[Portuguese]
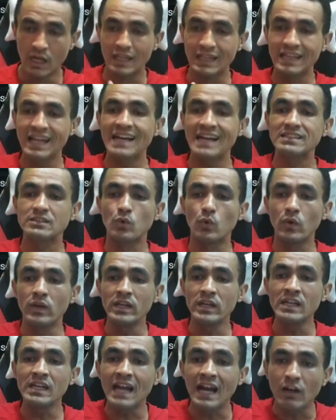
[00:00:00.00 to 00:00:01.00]
Lázaro,
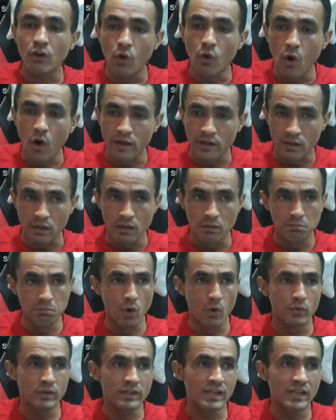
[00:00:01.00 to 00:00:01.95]
e agora? Bom,